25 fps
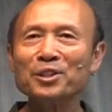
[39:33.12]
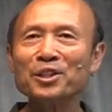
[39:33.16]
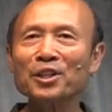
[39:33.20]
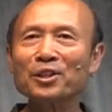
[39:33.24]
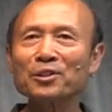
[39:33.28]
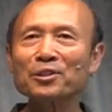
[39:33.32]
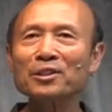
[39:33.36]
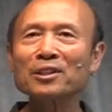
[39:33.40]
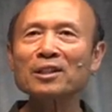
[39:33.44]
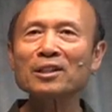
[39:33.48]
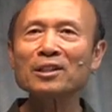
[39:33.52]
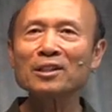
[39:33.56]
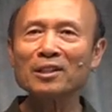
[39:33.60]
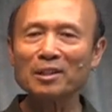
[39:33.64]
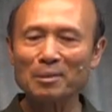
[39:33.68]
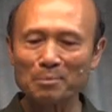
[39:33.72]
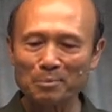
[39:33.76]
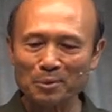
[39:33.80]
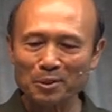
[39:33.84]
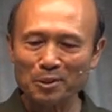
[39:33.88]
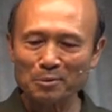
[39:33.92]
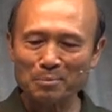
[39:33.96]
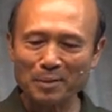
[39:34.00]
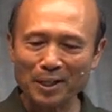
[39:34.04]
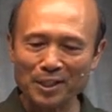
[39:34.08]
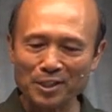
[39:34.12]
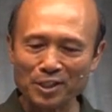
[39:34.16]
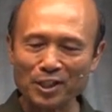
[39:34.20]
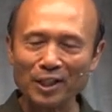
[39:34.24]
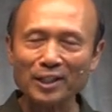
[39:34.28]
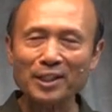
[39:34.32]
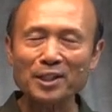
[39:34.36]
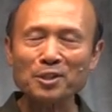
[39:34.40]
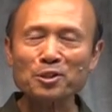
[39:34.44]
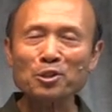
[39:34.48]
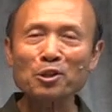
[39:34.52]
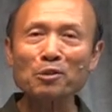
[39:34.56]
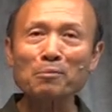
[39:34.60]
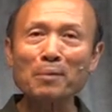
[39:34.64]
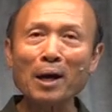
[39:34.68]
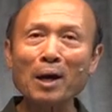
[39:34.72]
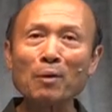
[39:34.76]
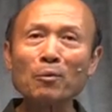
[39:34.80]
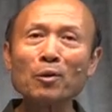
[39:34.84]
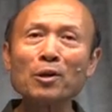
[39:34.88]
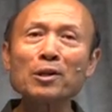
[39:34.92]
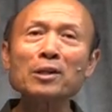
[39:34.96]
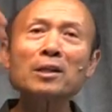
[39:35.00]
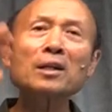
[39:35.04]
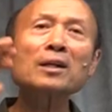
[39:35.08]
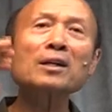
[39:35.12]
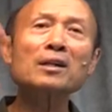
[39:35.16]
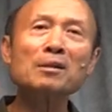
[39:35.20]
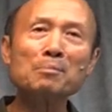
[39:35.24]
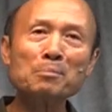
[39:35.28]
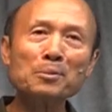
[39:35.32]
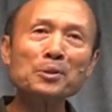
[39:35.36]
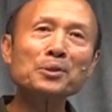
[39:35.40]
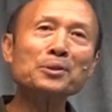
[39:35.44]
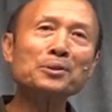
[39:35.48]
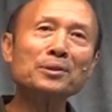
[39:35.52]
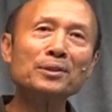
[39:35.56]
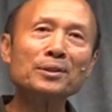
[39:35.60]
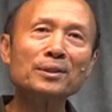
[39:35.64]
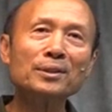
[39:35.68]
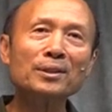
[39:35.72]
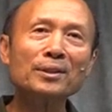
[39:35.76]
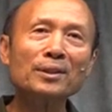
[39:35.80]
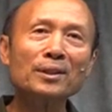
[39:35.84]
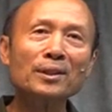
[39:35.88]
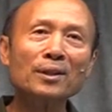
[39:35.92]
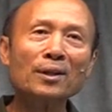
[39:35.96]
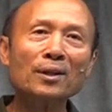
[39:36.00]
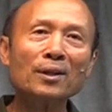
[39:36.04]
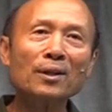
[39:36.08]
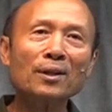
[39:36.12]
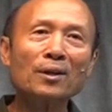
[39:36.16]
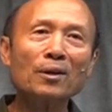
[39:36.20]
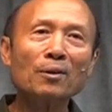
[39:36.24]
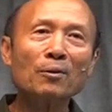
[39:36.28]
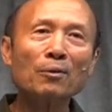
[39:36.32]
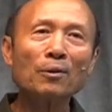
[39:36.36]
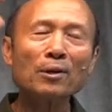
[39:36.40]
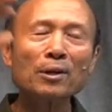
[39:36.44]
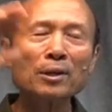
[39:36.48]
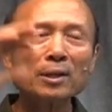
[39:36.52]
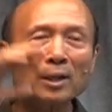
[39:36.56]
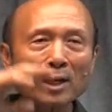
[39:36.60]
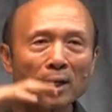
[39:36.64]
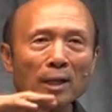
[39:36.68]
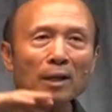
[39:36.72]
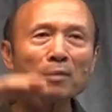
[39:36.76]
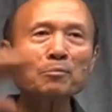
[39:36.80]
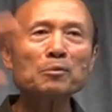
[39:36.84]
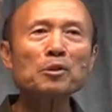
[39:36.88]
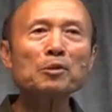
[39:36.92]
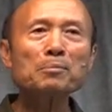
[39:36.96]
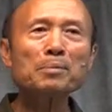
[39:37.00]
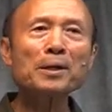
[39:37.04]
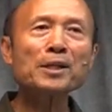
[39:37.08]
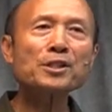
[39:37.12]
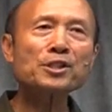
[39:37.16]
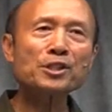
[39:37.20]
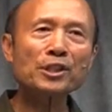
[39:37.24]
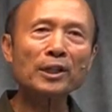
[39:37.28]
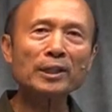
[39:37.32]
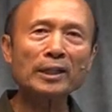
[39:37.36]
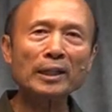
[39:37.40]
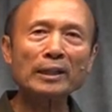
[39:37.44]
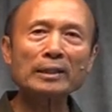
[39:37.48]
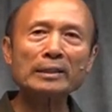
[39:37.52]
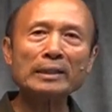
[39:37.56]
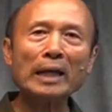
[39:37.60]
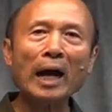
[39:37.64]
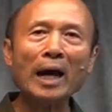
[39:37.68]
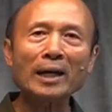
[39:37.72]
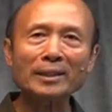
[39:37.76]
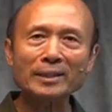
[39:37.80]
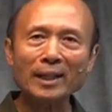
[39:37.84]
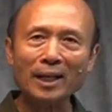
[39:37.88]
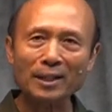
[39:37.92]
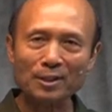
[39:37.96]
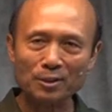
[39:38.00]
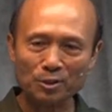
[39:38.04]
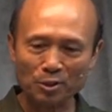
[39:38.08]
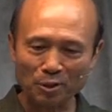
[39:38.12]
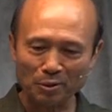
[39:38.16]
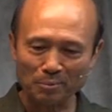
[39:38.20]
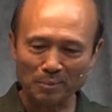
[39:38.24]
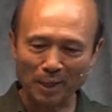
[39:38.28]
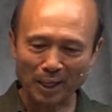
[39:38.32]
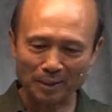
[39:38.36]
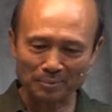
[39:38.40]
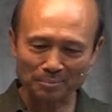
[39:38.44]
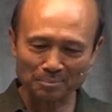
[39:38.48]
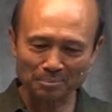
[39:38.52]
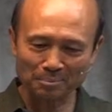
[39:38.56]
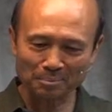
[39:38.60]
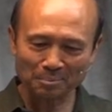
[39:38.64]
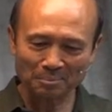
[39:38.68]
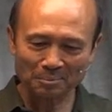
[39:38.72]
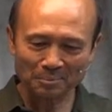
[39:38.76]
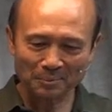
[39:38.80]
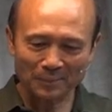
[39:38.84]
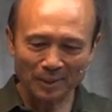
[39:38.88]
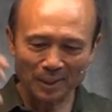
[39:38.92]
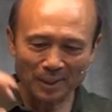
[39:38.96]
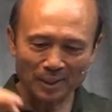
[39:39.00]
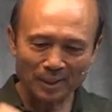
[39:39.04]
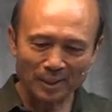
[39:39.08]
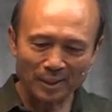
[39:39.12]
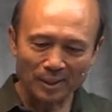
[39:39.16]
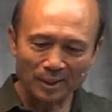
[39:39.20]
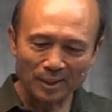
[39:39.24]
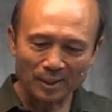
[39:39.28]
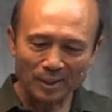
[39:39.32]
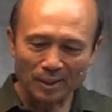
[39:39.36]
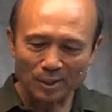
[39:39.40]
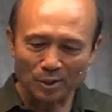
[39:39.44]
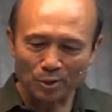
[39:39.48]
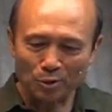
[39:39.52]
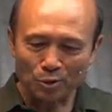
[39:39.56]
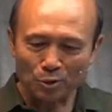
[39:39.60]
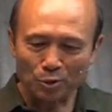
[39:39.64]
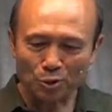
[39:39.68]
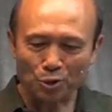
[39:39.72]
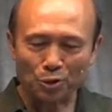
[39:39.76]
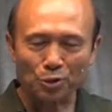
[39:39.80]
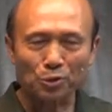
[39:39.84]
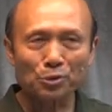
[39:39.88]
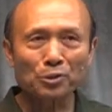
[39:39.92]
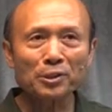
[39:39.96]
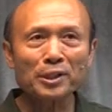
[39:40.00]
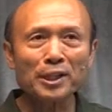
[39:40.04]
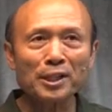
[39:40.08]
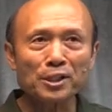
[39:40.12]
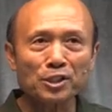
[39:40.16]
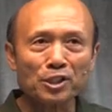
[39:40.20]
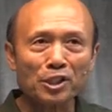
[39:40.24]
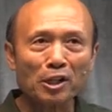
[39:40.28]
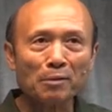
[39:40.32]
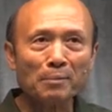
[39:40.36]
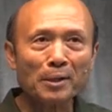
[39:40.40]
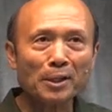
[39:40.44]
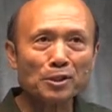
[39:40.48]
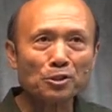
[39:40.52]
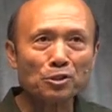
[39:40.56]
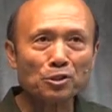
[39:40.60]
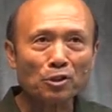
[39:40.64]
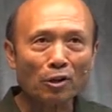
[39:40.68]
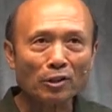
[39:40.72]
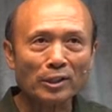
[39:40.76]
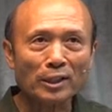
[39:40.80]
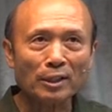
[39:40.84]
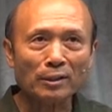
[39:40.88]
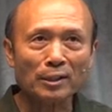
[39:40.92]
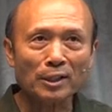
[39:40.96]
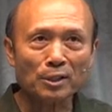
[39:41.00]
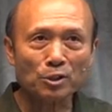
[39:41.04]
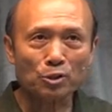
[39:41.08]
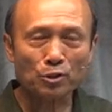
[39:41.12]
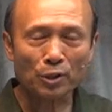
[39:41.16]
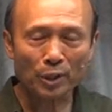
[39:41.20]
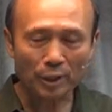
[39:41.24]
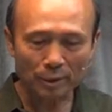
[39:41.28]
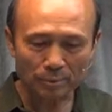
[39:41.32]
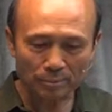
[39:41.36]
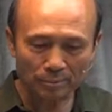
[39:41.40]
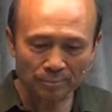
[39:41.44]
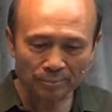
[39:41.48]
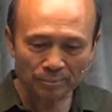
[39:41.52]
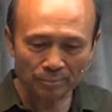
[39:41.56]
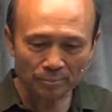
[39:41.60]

又渴慕被圣灵充满。我渴慕，我渴慕被圣灵大大的充满。处理生命所有的罪、